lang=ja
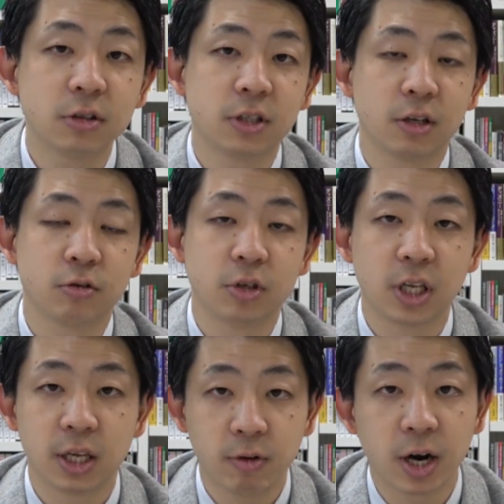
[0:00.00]
うっていうふう
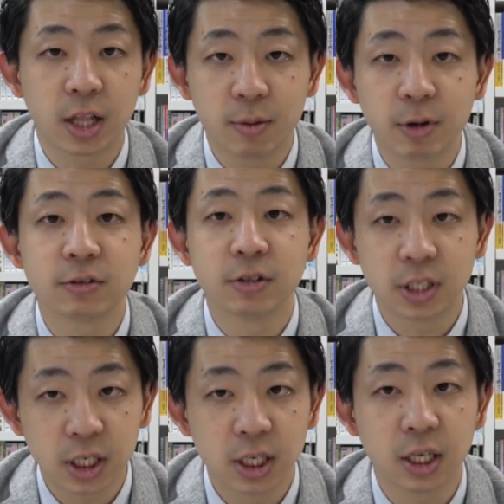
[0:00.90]
に言われてます
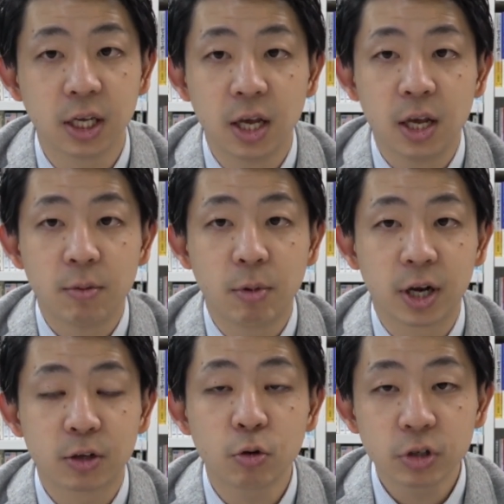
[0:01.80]
しま
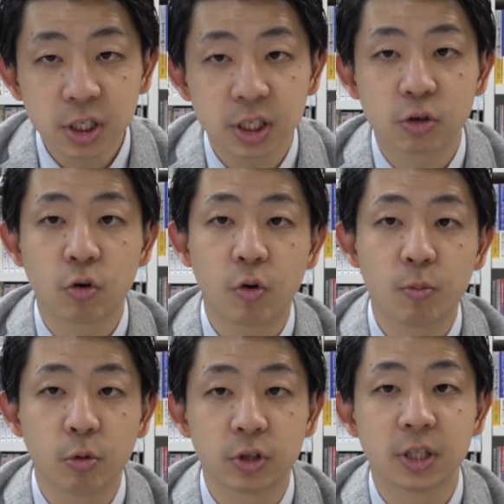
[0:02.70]
あ一口に小籠
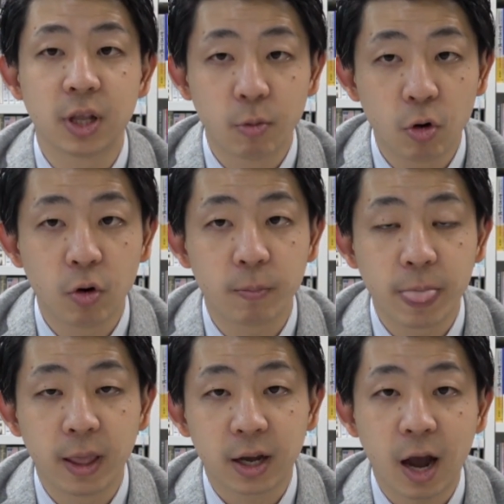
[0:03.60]
包って言っても
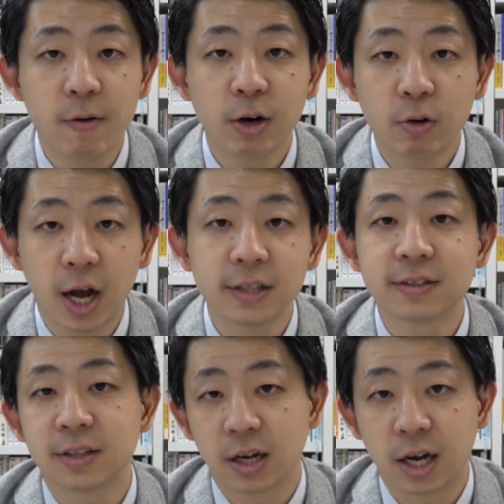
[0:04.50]
皮の
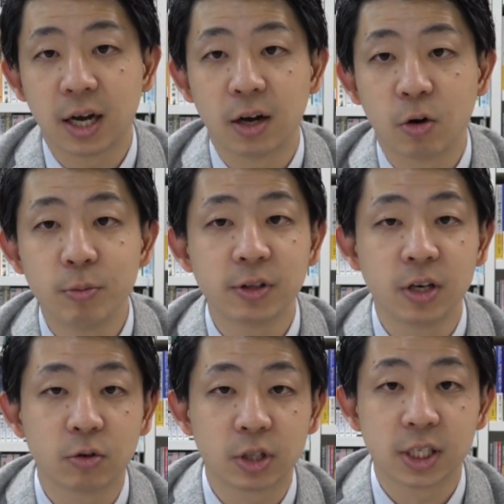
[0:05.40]
厚さがお店
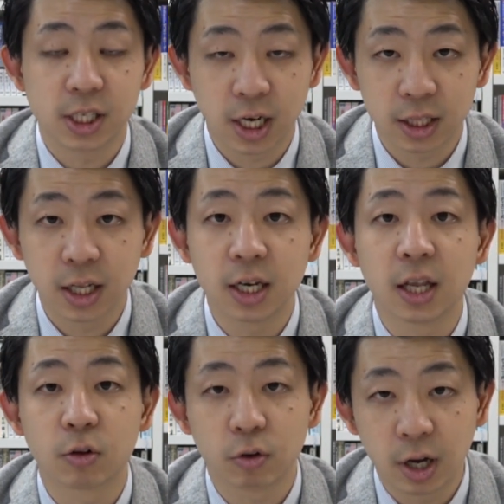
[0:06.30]
によって違ったり
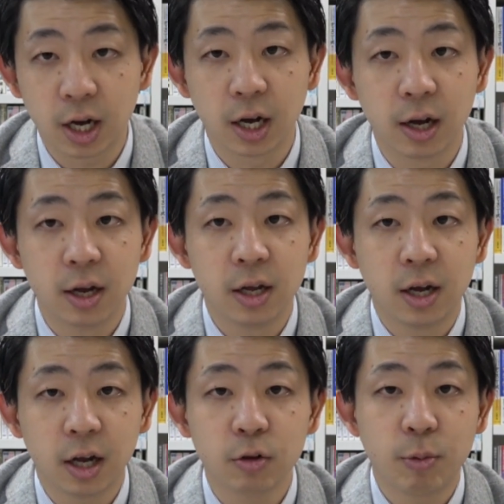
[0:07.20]
だとか
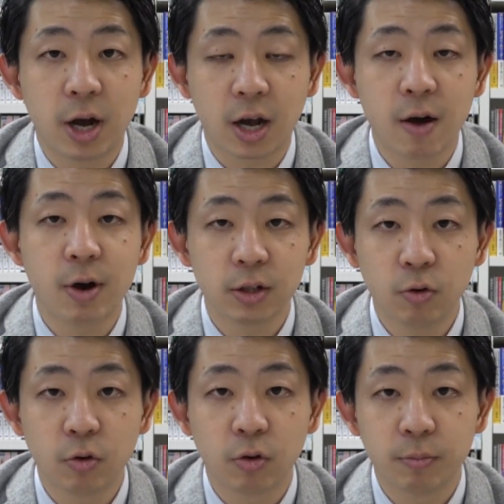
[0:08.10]
あとまあ皮
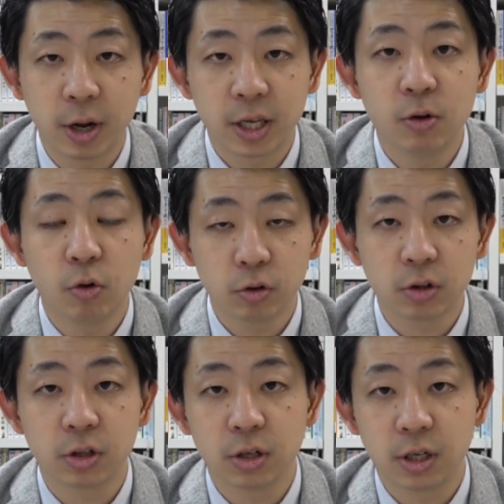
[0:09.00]
の、まあ、色
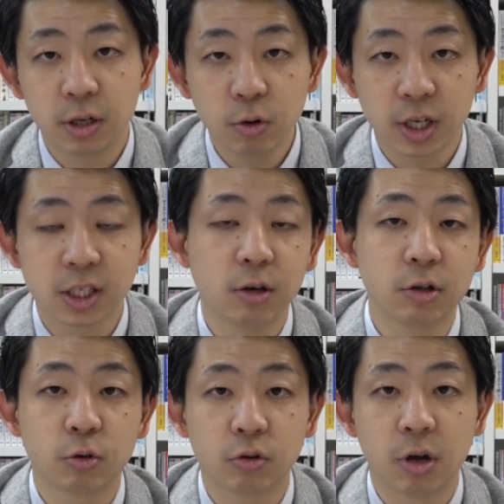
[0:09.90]
色が違うっ
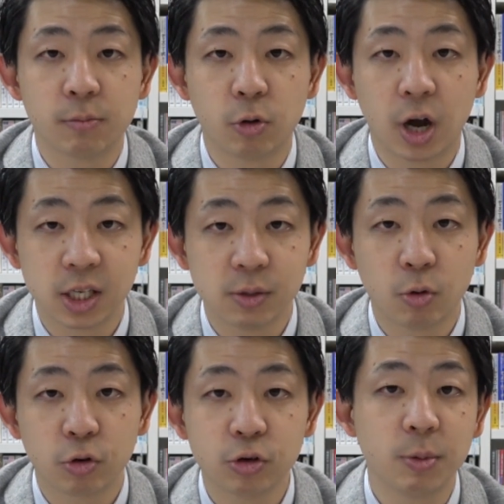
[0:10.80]
てことはもう味
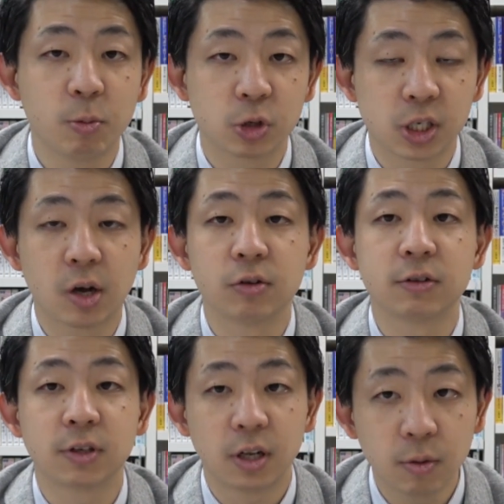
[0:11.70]
も風味も違うんで
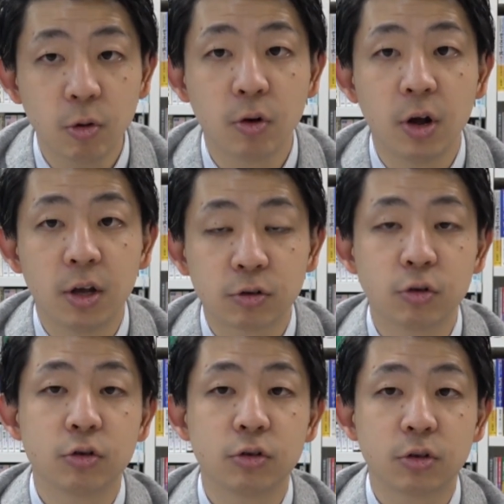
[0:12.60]
すけれどもそ
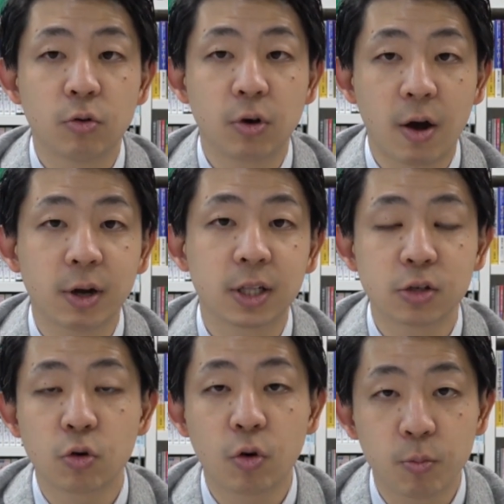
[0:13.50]
ういうこう変わった
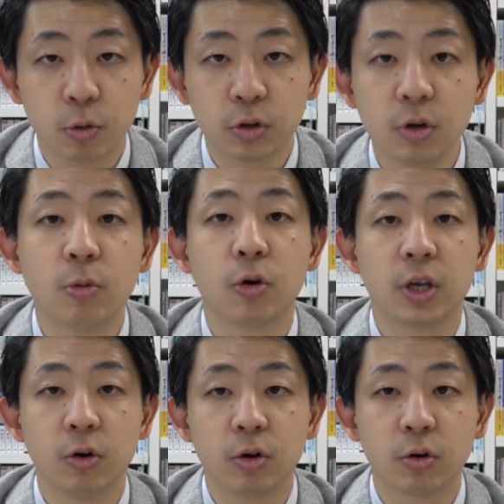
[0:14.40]
小籠包っていうのも
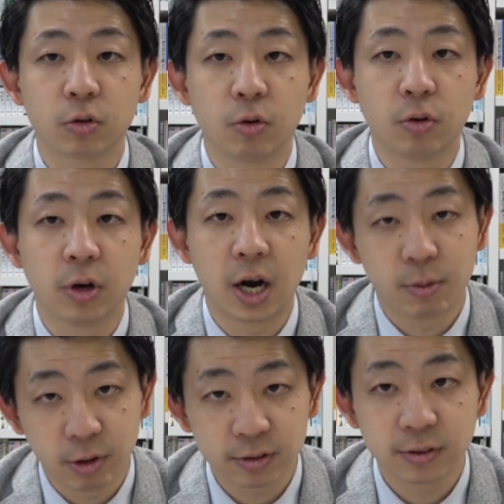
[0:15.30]
いろいろとあり
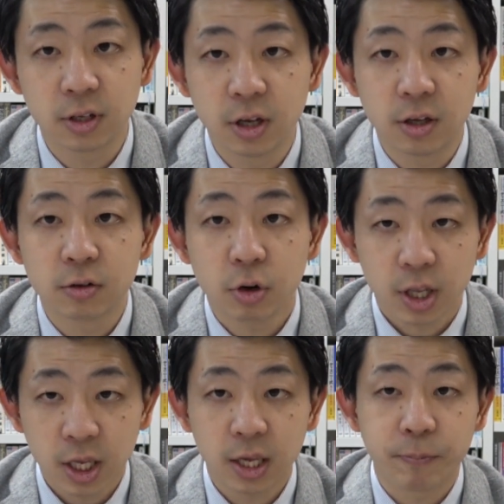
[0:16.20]
ますそれ
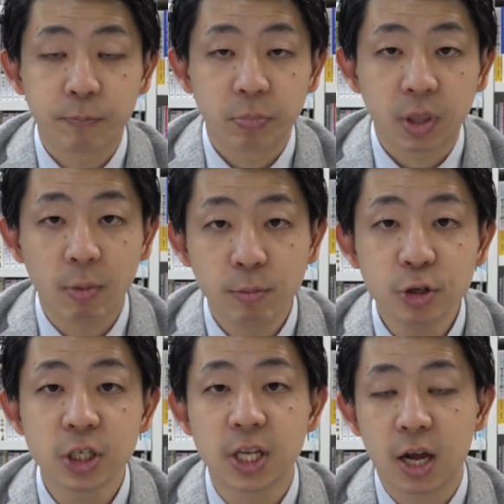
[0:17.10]
に、まあ、
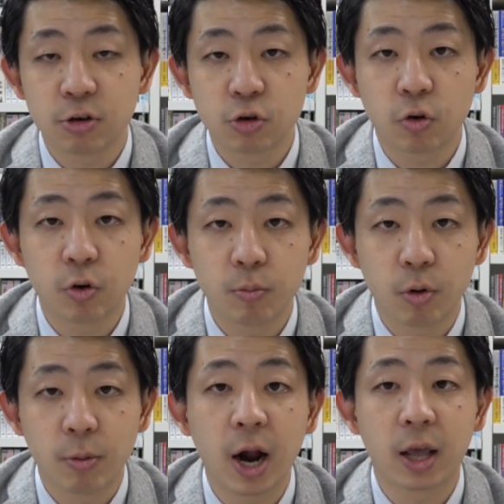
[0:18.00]
蒸してある小籠
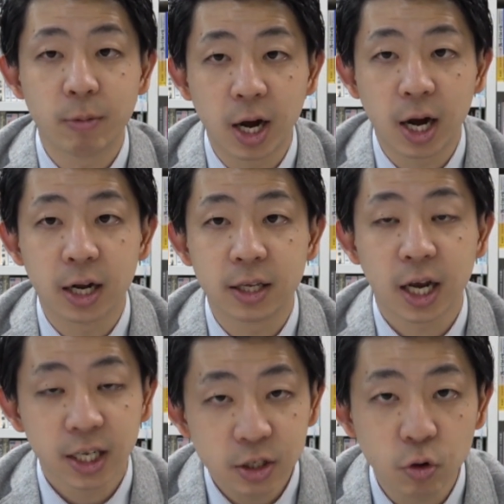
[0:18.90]
包もあれば
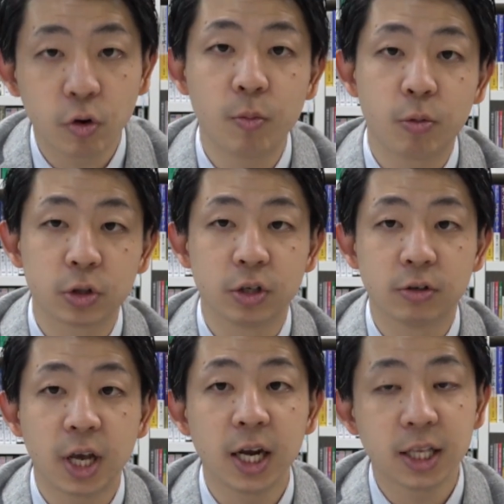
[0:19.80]
焼き小籠包って
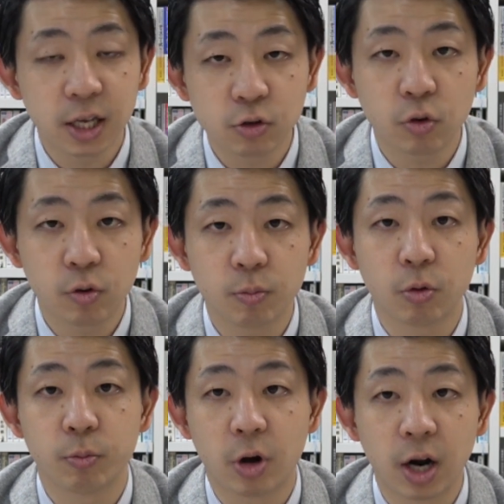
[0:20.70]
いう焼いた小籠
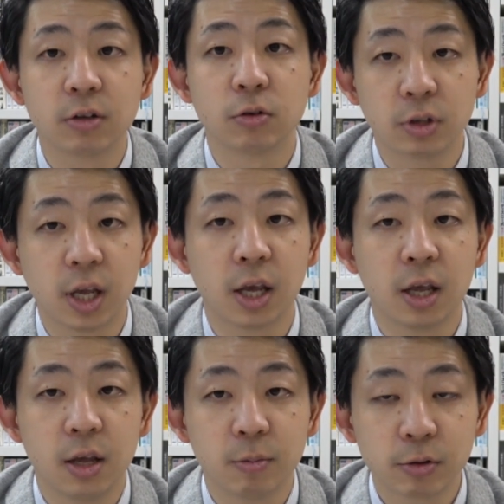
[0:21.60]
包もあるので、
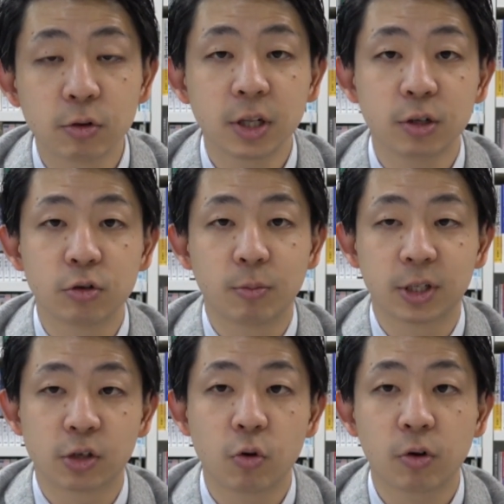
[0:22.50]
まあ、そうなってくるとま
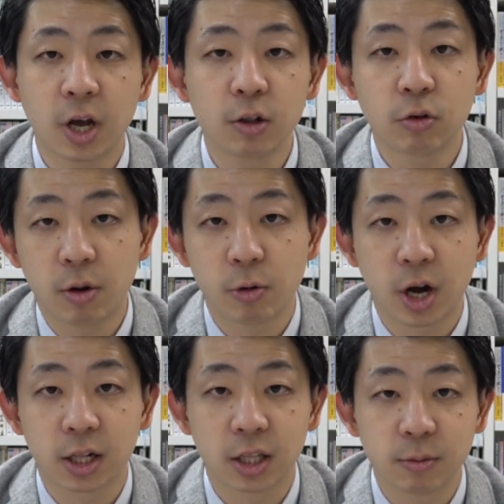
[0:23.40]
た食感とかも
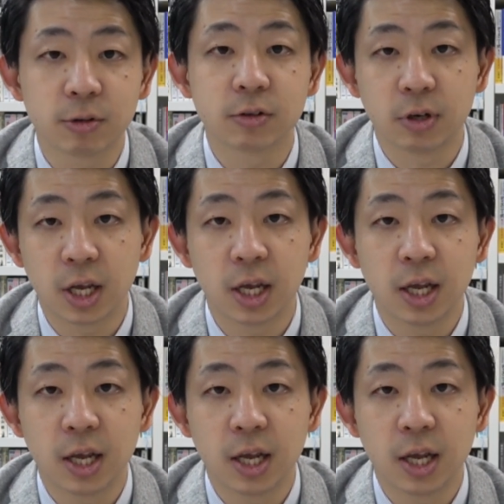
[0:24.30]
変わってきますよね